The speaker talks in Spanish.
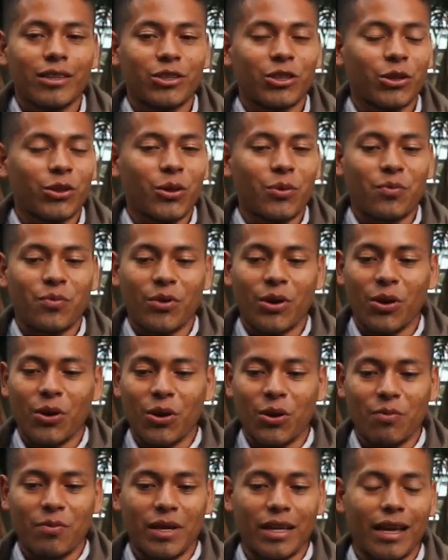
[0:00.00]
Yo no
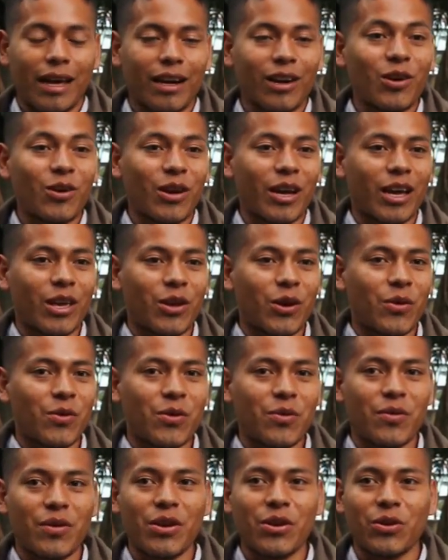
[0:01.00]
puedo olvidar lo que yo
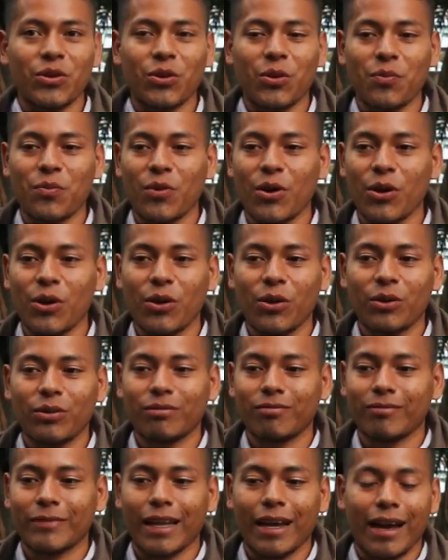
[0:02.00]
viví, yo no puedo
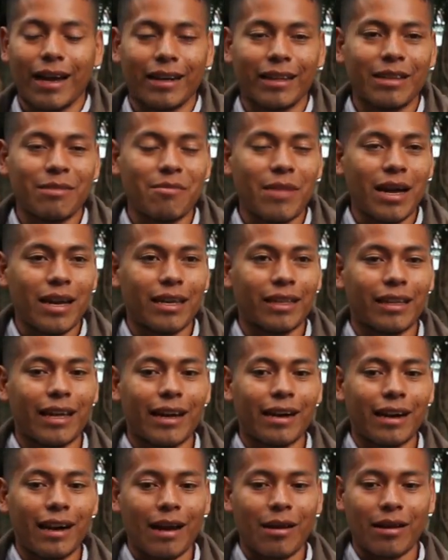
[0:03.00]
dejar de
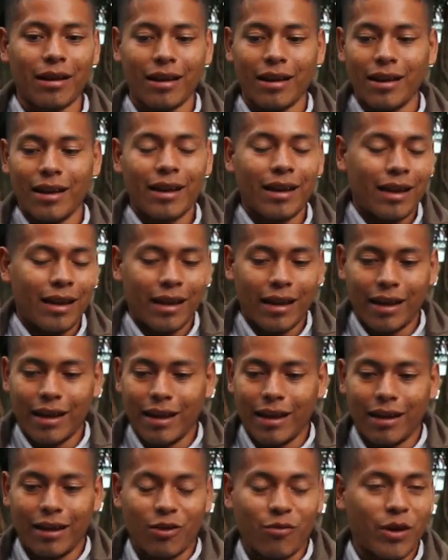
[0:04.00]
imaginar
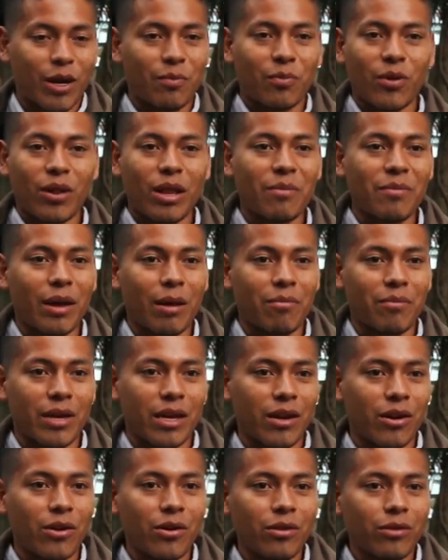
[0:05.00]
el cuerpo de mi
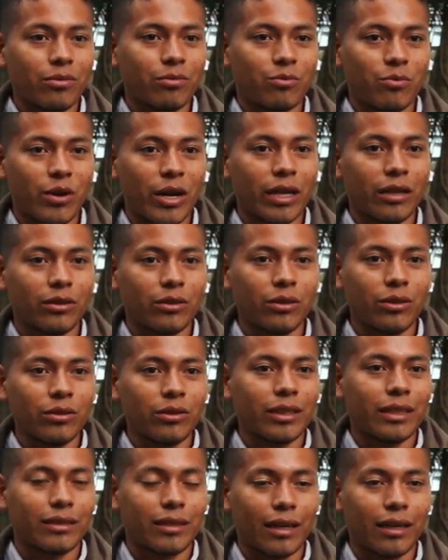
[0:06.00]
amigo muerto,
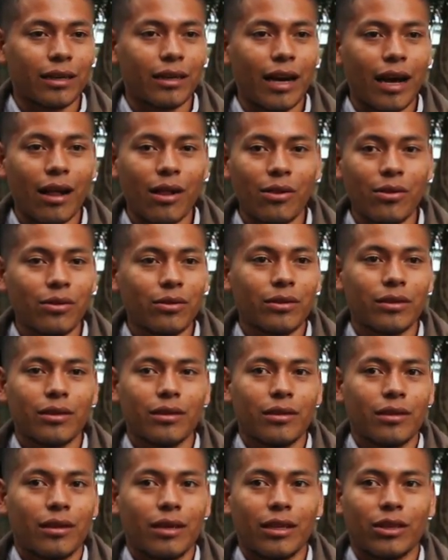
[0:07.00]
desangrado,
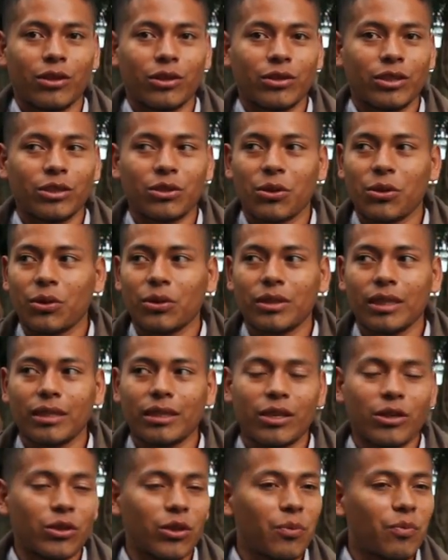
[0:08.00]
entonces son cosas
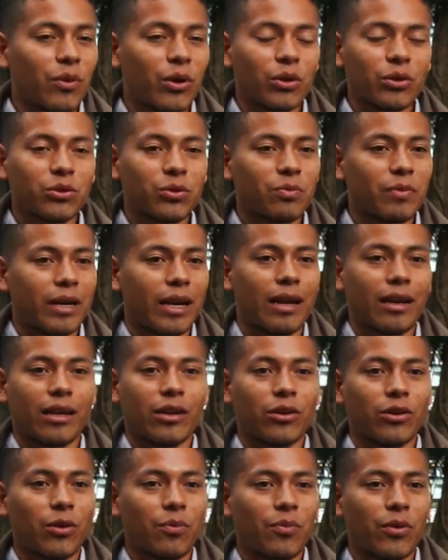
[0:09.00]
que yo no puedo superar,
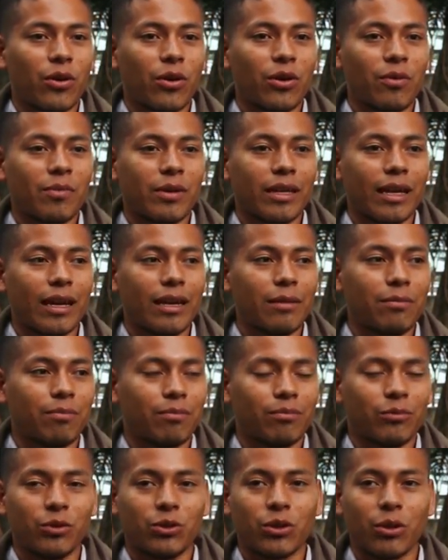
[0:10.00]
que yo no puedo olvidar y
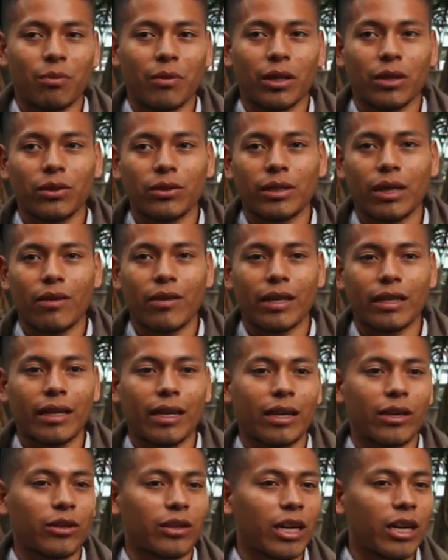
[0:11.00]
mucho menos saber
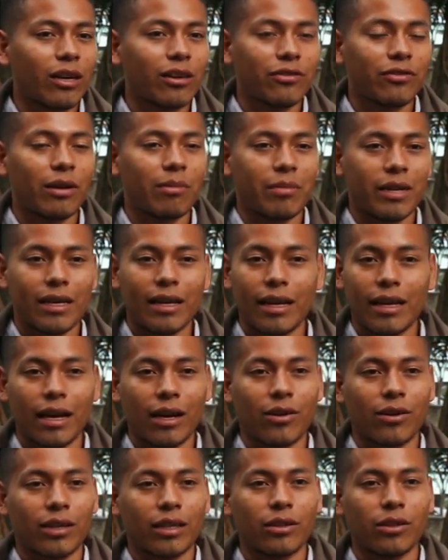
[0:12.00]
de que yo tengo familia ya
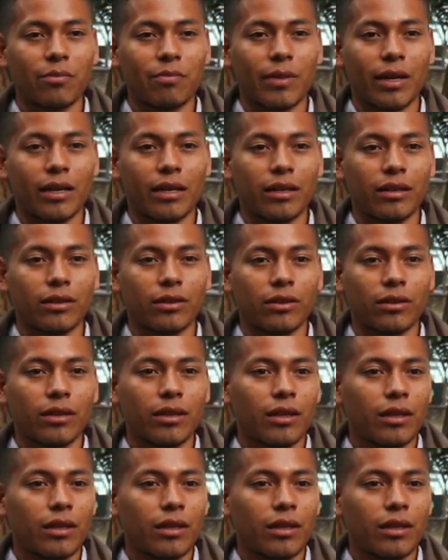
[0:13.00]
corriendo peligro.